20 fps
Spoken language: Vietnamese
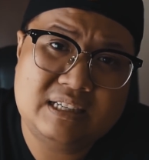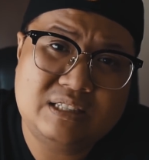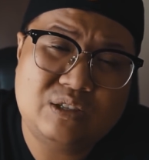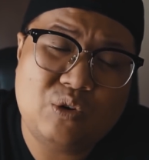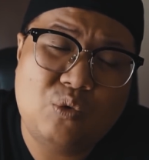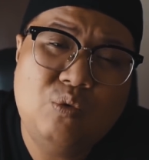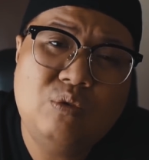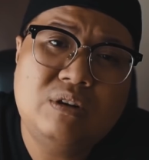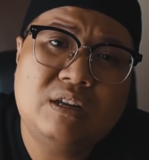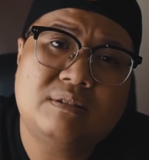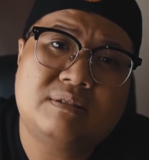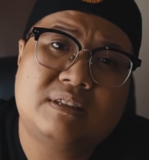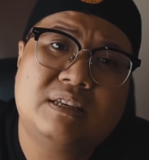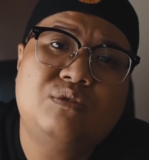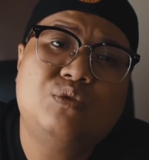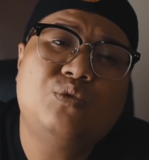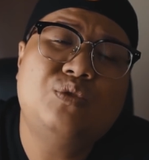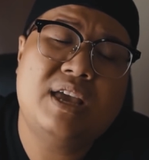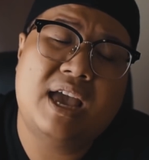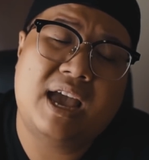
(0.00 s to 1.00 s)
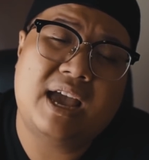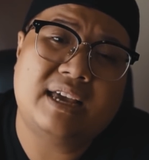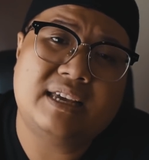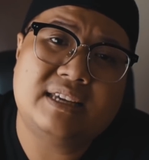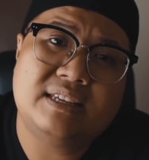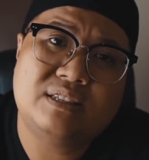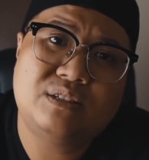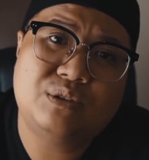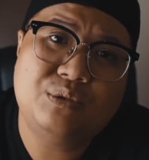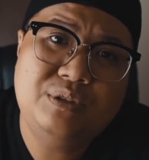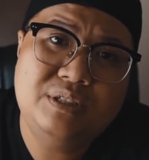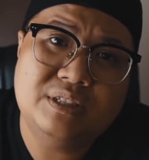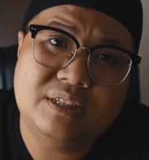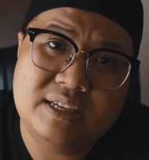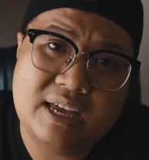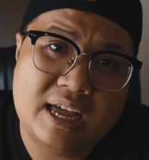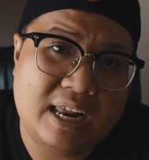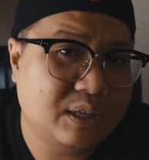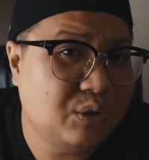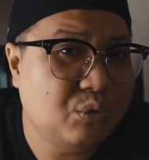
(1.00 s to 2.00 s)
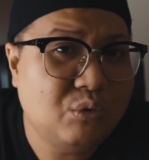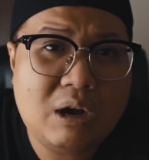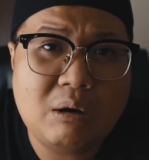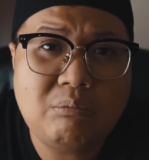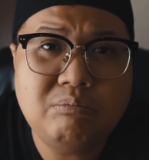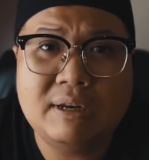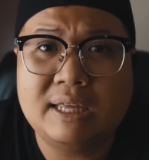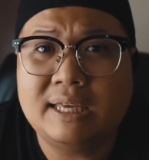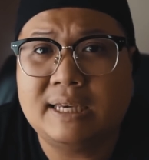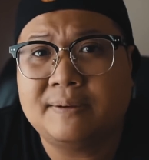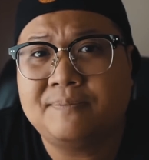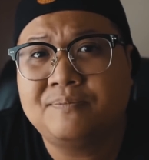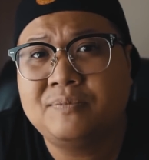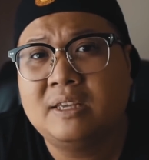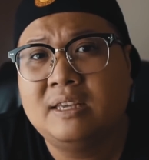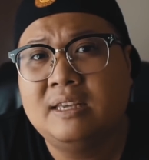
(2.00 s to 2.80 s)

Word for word: cái chú nó chỉ chú về chú vừa về chú khóc liền